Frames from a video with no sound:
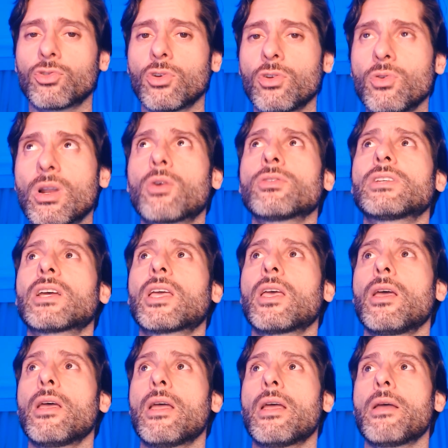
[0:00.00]
y una cosa
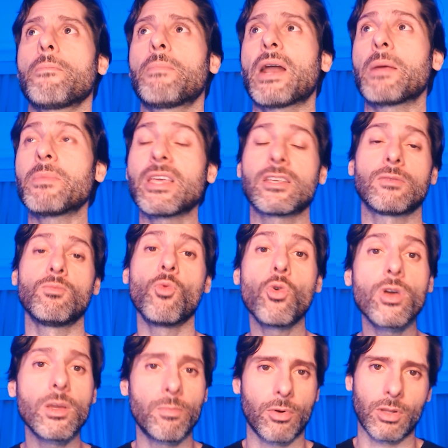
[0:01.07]
que para mí es
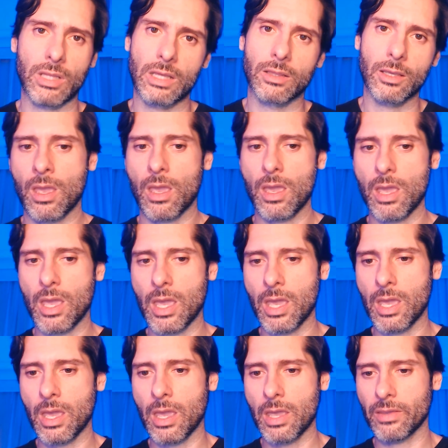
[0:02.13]
muy importante
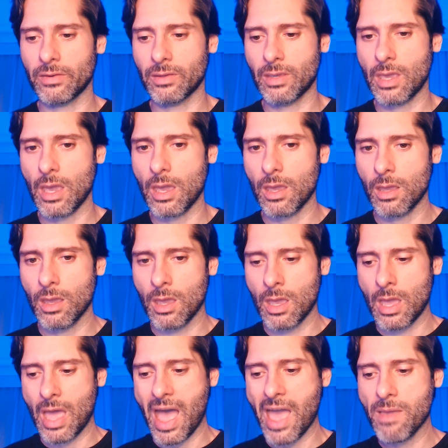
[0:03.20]
es que
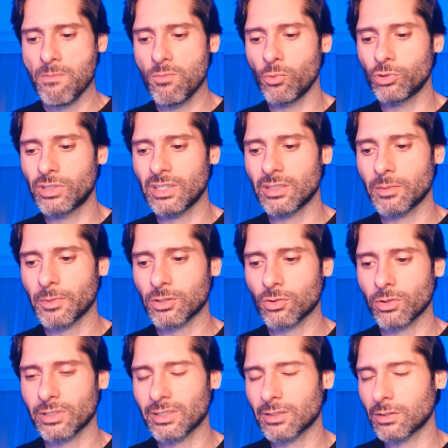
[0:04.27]
hay muchísimas
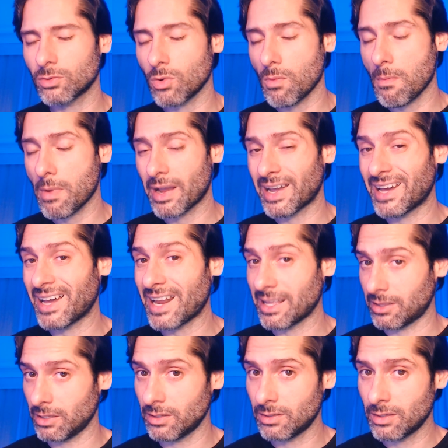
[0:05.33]
cosas que son
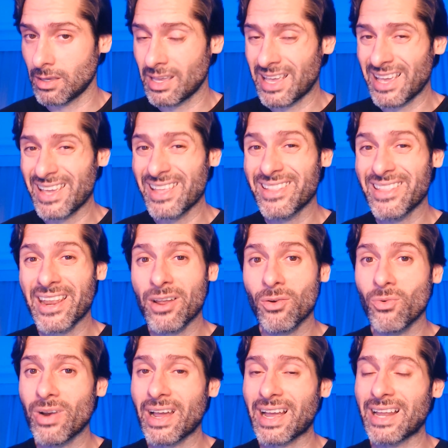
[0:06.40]
gratis y tienen
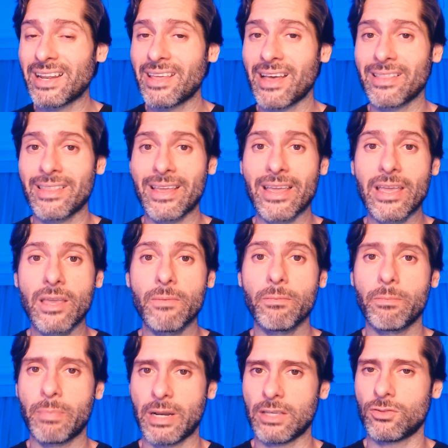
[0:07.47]
una calidad
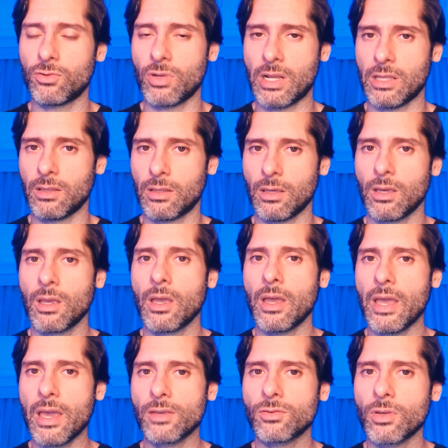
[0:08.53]
impresionante.
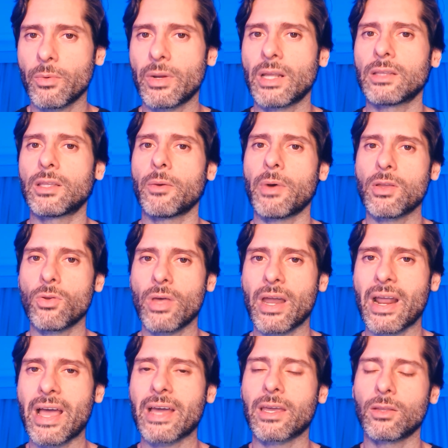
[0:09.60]
Eso de verdad te va a
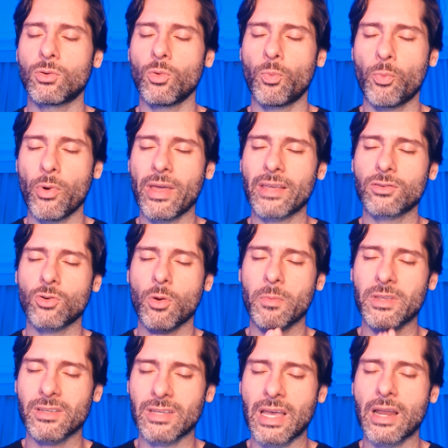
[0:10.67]
ayudar a que tú puedas
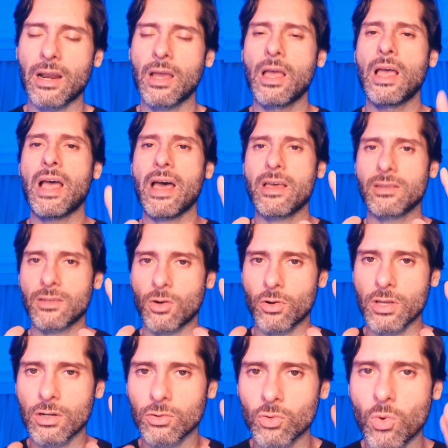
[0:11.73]
comenzar a
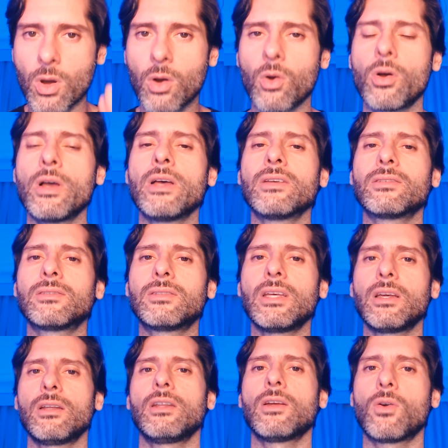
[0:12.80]
desarrollar tu juego
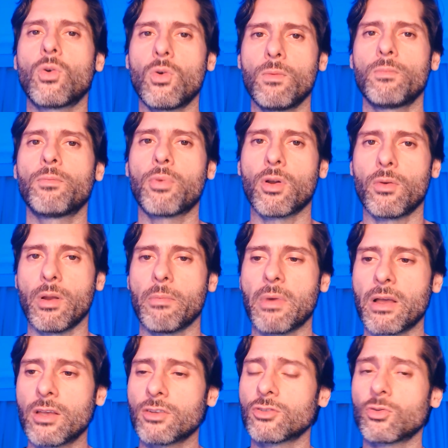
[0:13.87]
sin ningún problema.
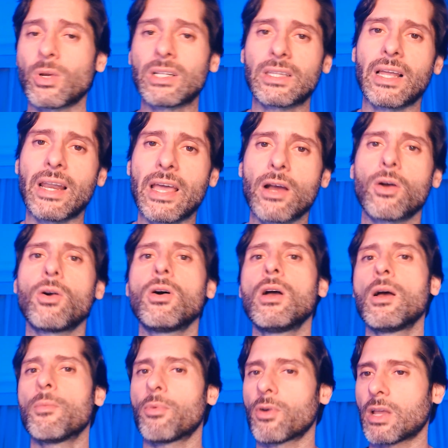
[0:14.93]
Suelta el ego
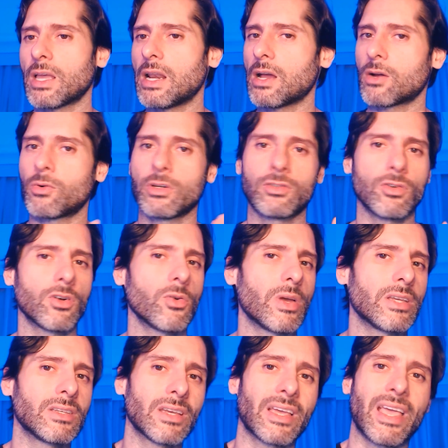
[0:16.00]
porque la cuestión no
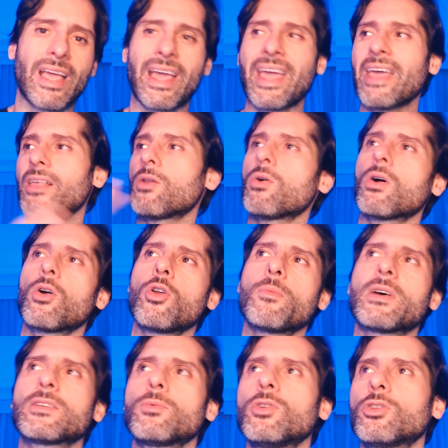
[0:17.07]
es que quede el juego lo
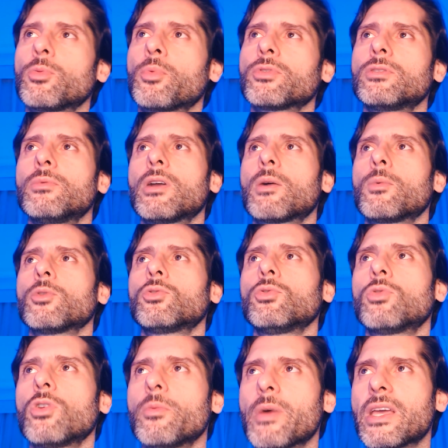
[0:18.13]
más bonito posible como tú
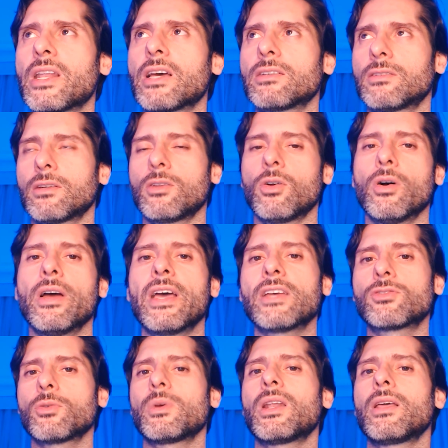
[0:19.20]
te lo imaginaste. No,
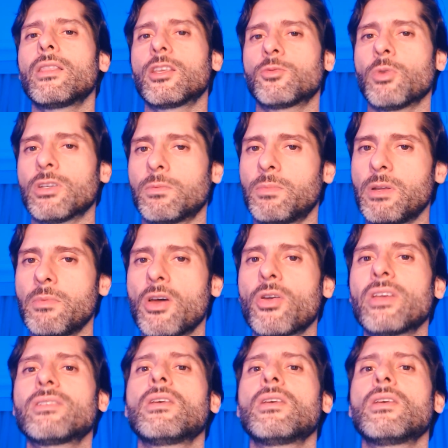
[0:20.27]
eso viene después. Primero es